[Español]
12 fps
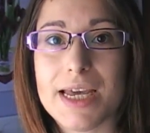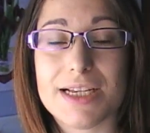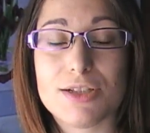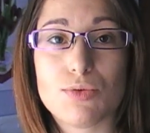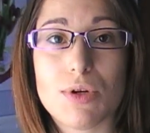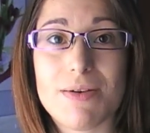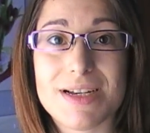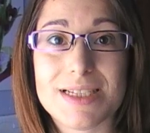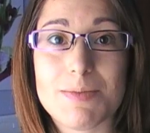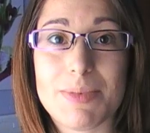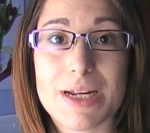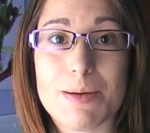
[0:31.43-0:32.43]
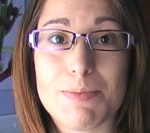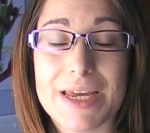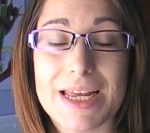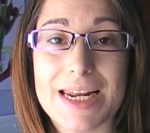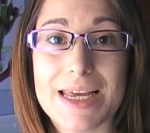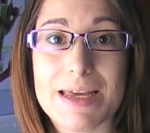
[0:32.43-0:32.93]
Es una base para
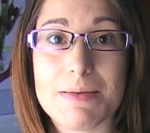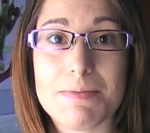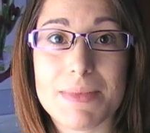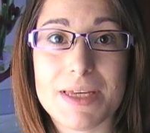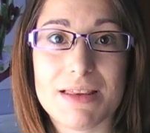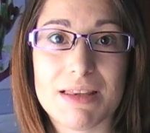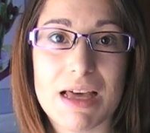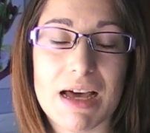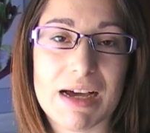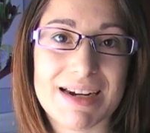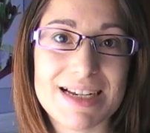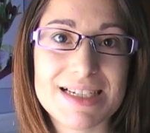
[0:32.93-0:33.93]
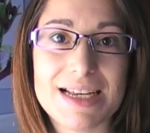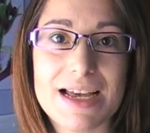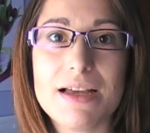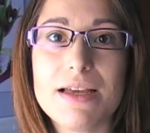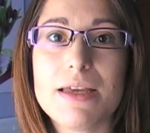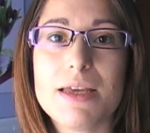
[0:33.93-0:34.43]
pieles mixtas
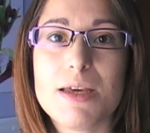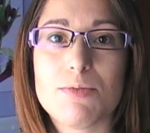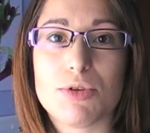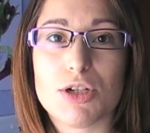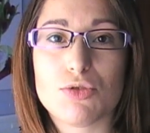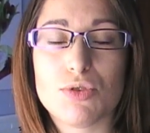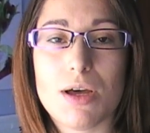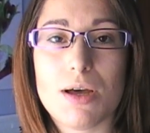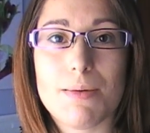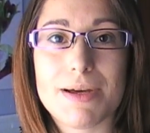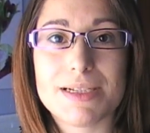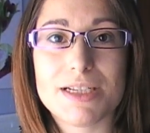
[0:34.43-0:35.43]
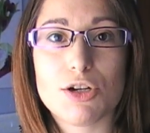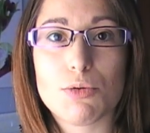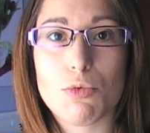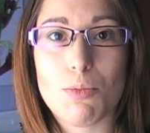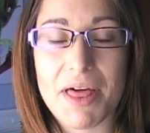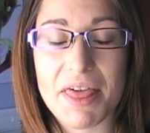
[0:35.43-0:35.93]
grasa, pero es una base
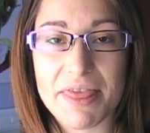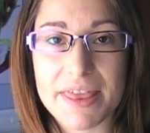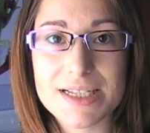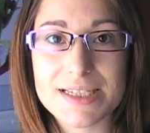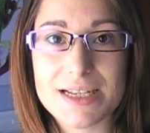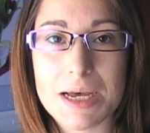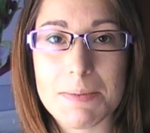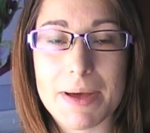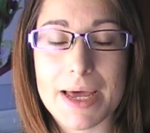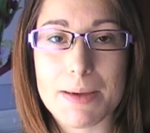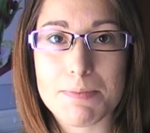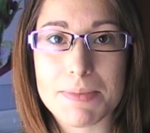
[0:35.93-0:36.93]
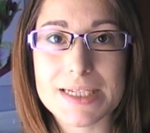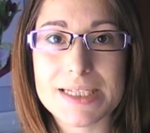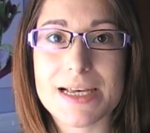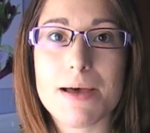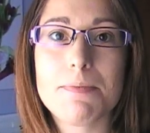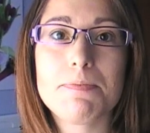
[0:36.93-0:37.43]
como más densa, más
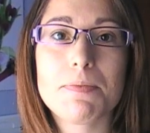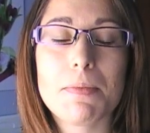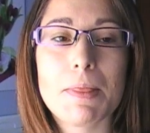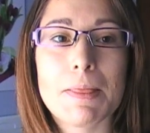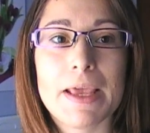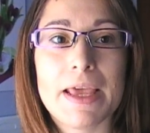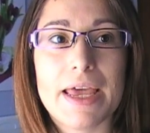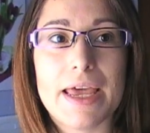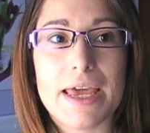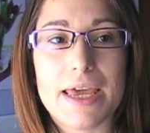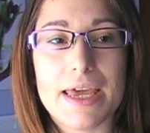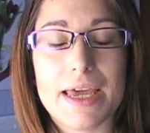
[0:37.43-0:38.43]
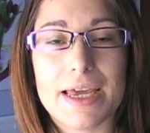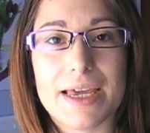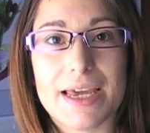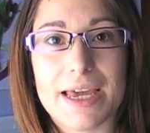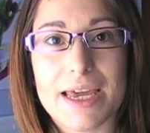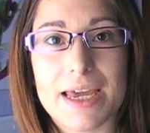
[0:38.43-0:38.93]
espesa eh,
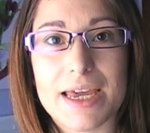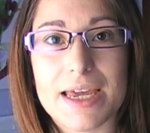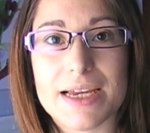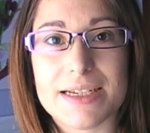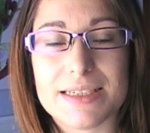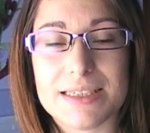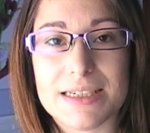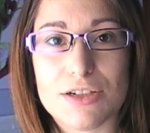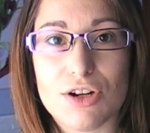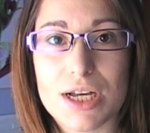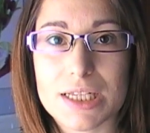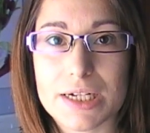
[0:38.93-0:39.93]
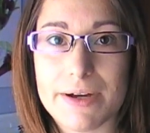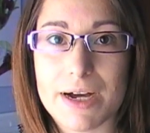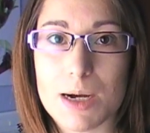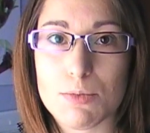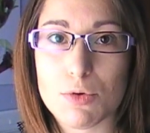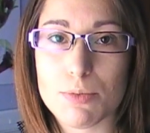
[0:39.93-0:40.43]
que si no la
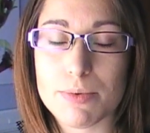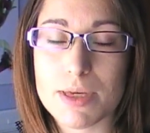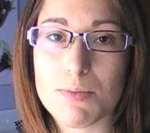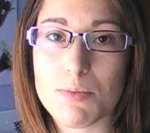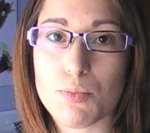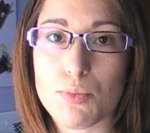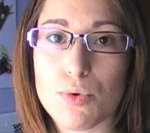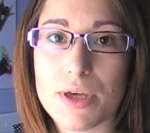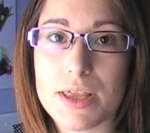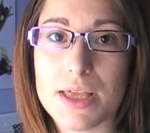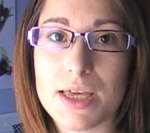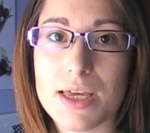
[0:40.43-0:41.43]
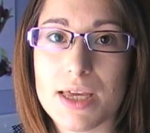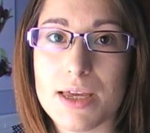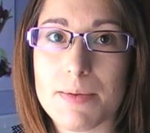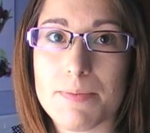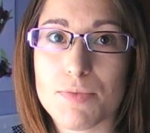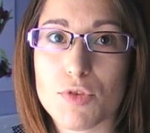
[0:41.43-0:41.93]
trabajamos bien
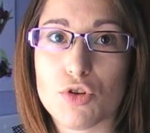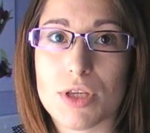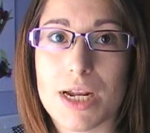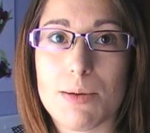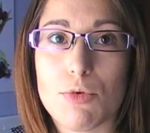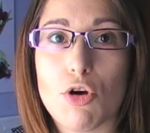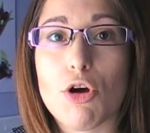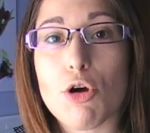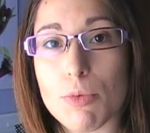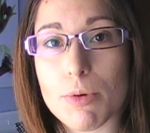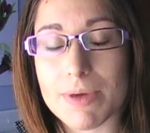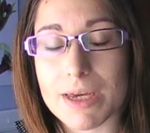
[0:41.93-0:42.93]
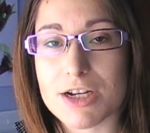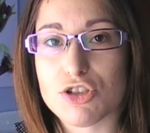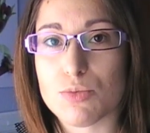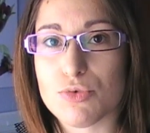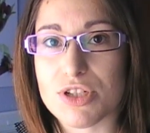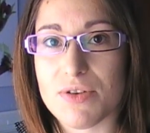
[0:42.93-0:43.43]
puede, o tenemos, como en mi
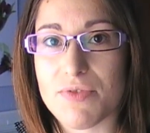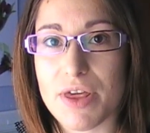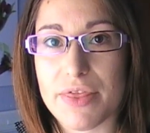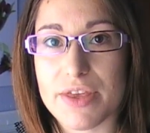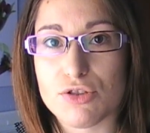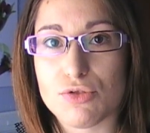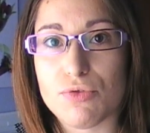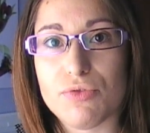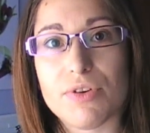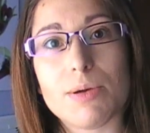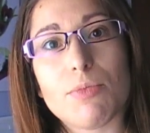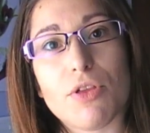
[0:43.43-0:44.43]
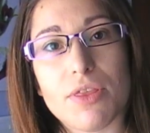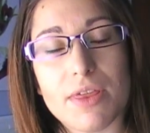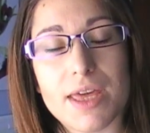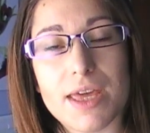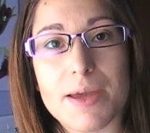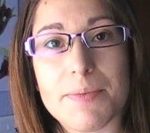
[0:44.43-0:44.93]
caso muchas veces sufrimos
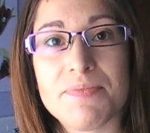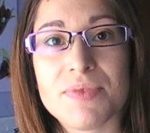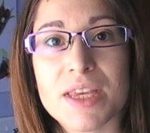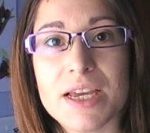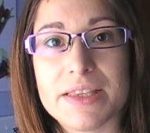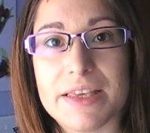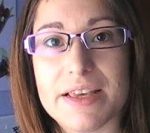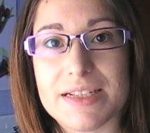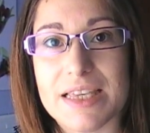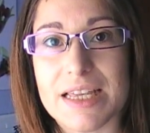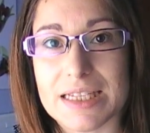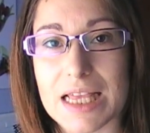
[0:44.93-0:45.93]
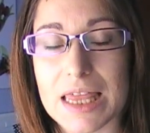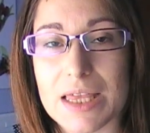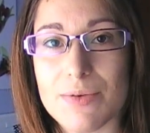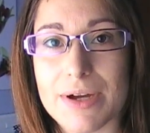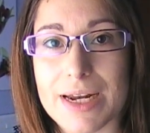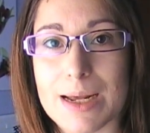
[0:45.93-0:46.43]
de,
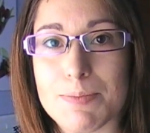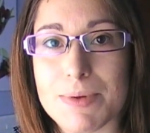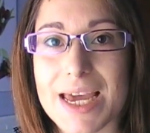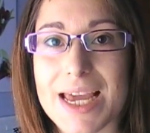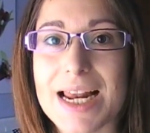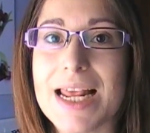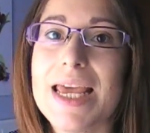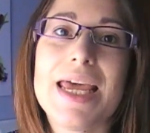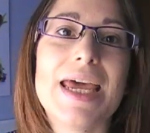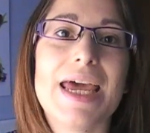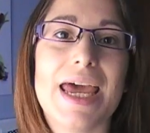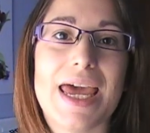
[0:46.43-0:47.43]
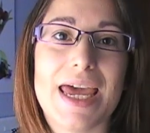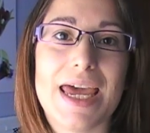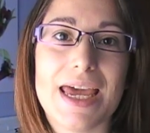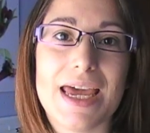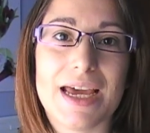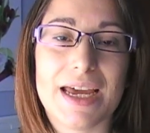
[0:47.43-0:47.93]
deshidratación en la piel,
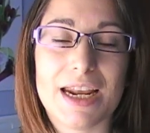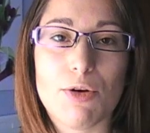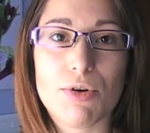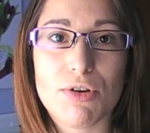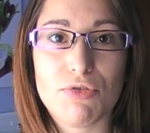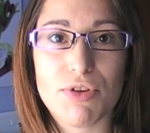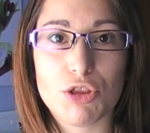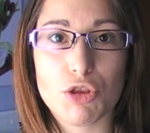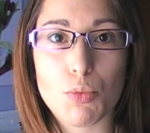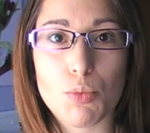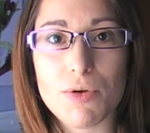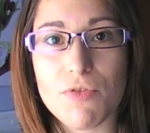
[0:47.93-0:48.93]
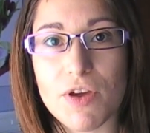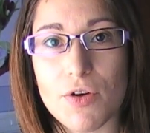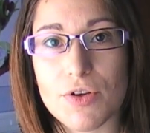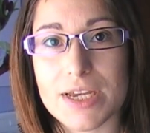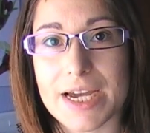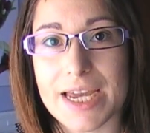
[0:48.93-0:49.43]
eh, crea un efecto muy
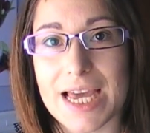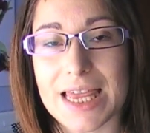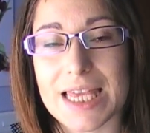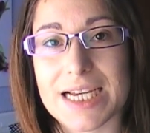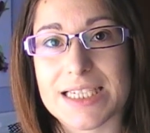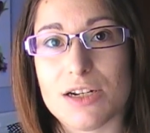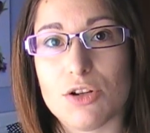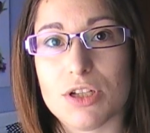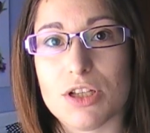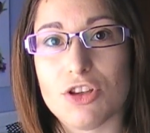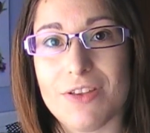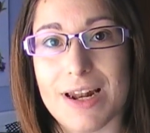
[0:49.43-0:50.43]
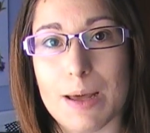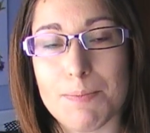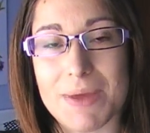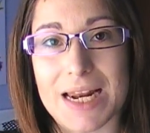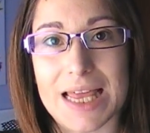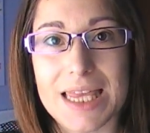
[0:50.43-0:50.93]
feo ya que hace que se noten todas las
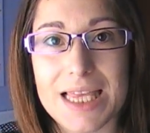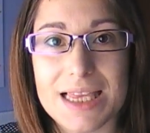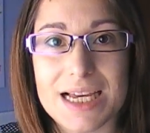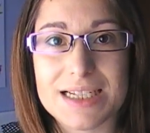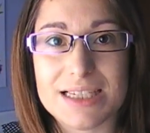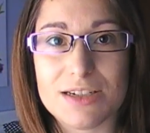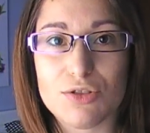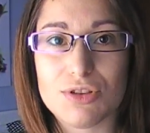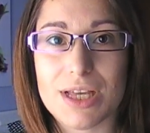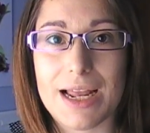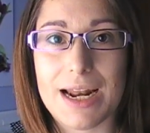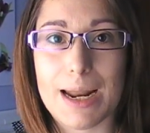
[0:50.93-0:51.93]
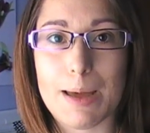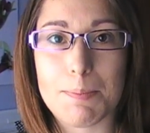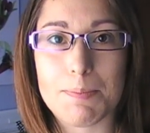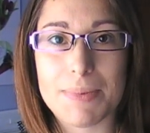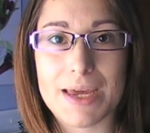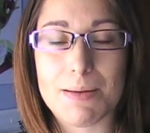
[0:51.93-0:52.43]
pielecitas, se nota la
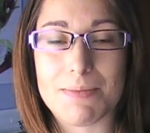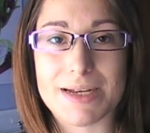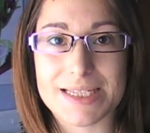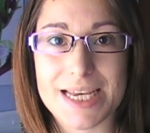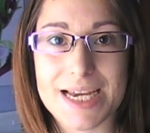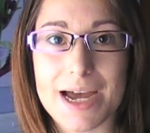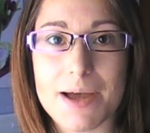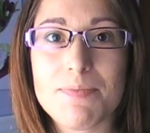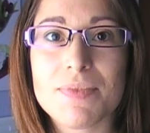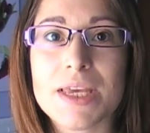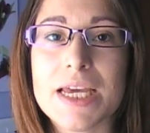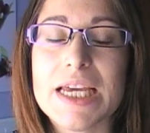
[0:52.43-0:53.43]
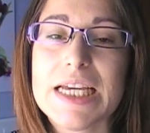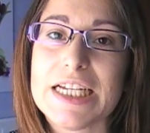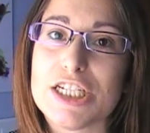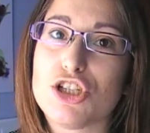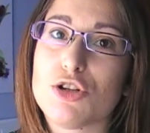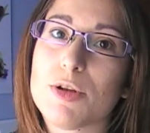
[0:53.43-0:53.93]
piel más seca
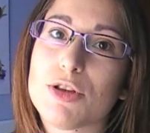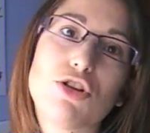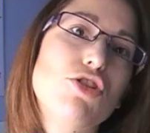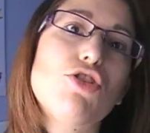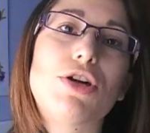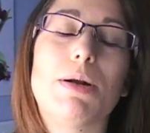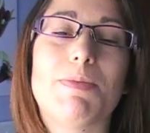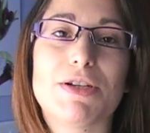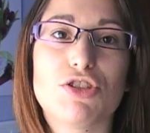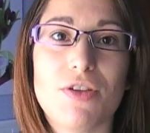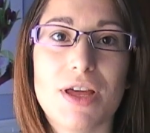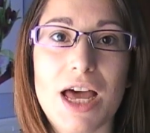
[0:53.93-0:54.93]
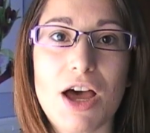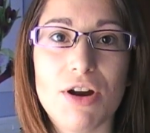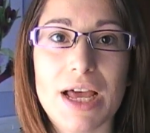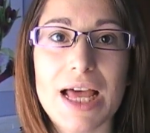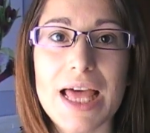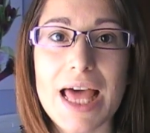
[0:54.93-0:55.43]
y sobre todo con el paso de la
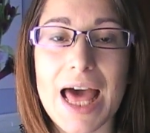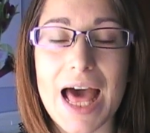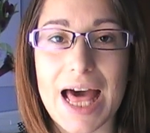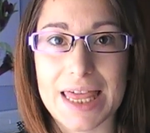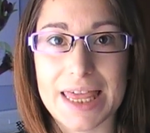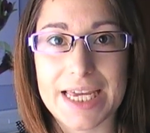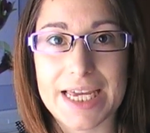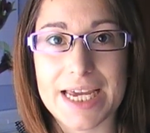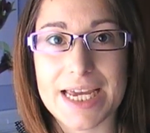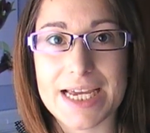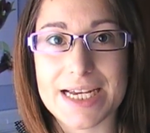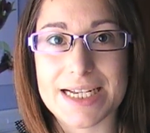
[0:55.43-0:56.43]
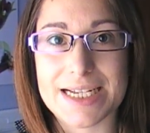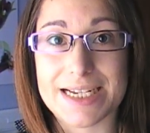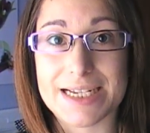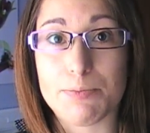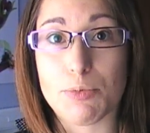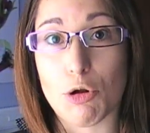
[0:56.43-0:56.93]
hora hace que,
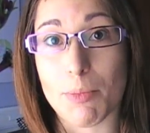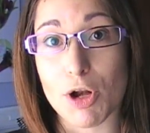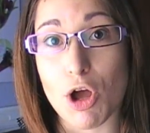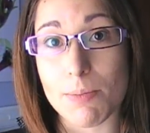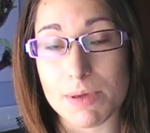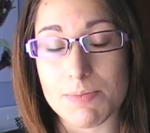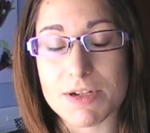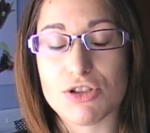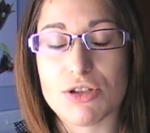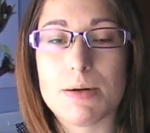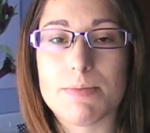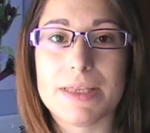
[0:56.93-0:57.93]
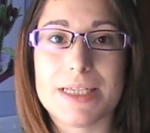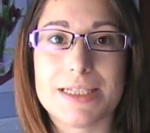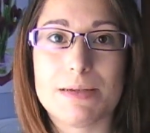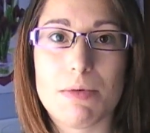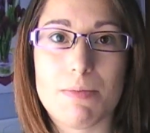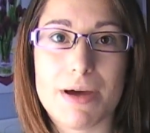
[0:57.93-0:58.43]
que por lo menos a mí personalmente
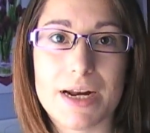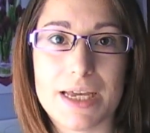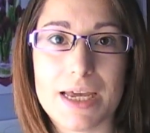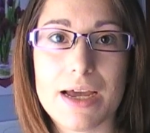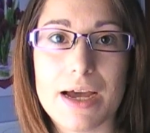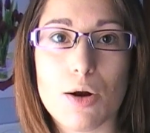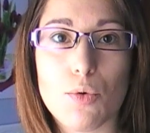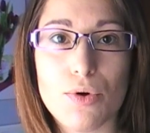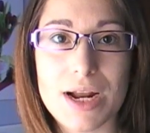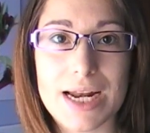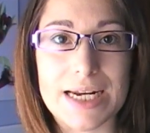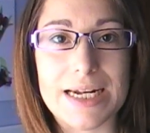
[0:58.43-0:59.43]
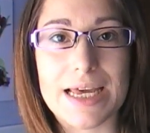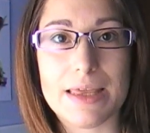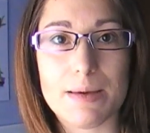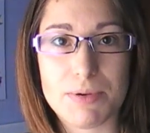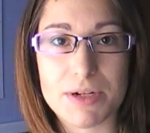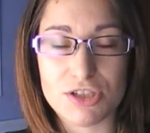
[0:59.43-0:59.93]
se me marquen algunas líneas
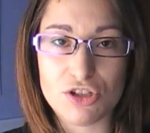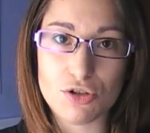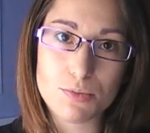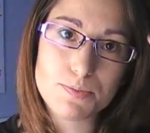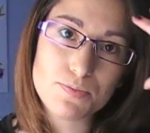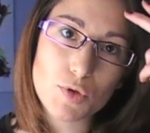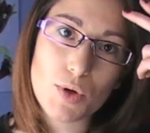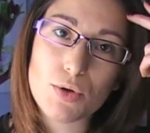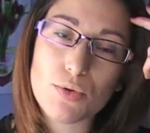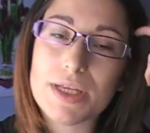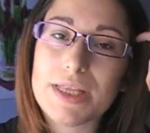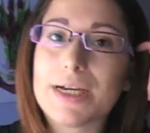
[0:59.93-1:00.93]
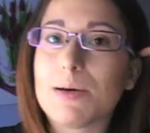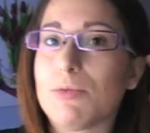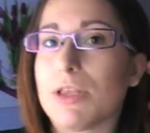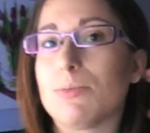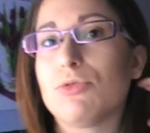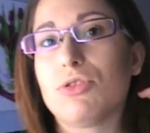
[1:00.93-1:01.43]
de expresión o ruguitas que
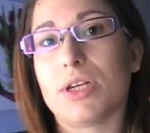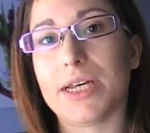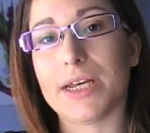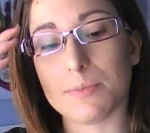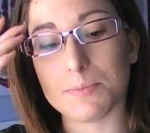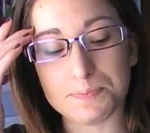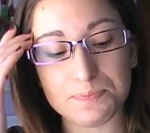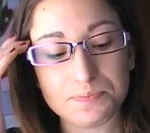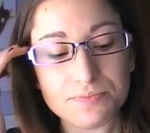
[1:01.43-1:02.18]
podamos tener.